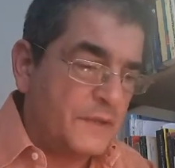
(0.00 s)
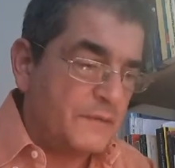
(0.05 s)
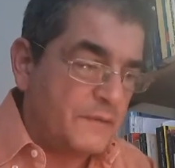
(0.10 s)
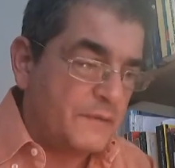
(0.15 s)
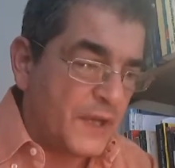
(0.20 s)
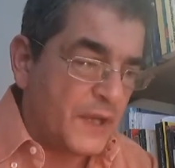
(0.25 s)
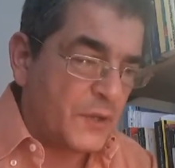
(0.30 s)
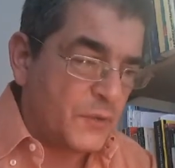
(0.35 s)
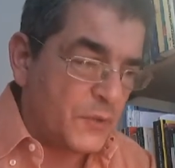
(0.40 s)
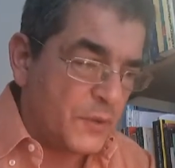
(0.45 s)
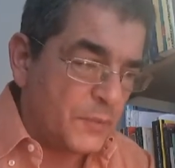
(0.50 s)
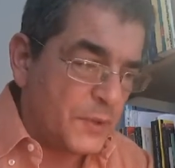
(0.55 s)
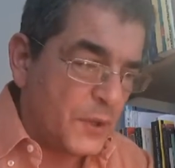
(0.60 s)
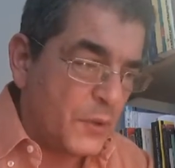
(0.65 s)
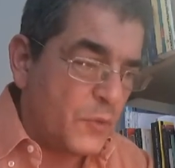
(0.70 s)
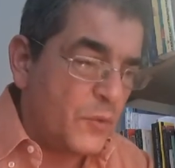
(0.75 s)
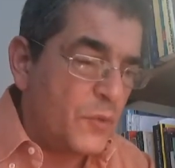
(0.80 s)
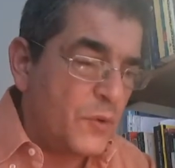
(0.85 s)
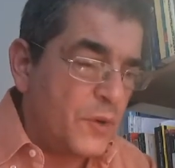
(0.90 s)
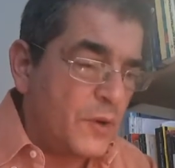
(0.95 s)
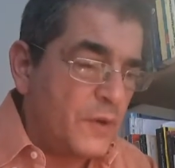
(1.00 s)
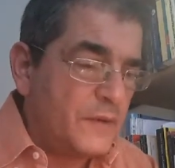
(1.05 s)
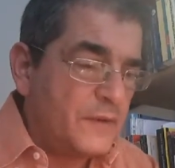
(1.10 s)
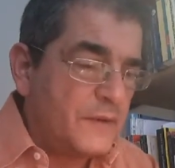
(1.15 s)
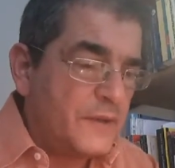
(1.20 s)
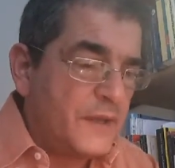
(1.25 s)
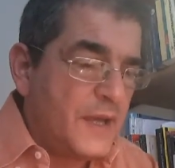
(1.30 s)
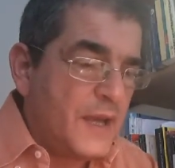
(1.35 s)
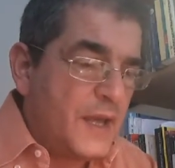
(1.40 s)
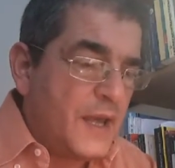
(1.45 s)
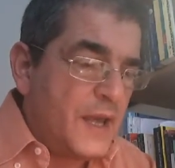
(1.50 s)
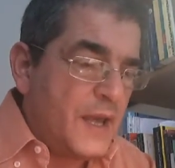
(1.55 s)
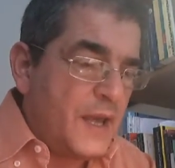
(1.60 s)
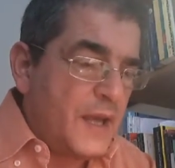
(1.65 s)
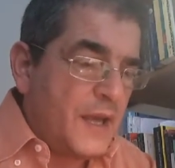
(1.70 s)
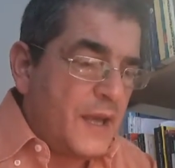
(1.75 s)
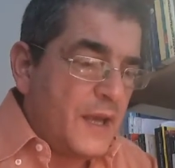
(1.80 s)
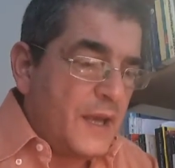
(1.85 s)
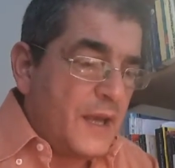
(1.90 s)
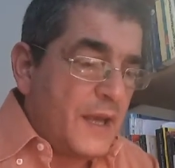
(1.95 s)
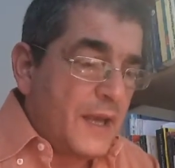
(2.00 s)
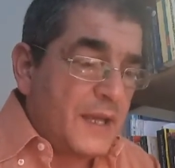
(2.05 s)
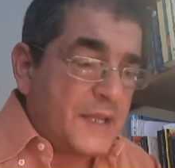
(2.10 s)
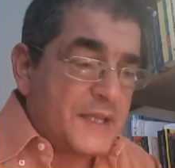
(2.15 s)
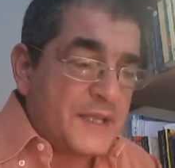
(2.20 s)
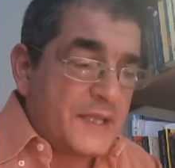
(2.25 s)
il vecchio Epicuro, che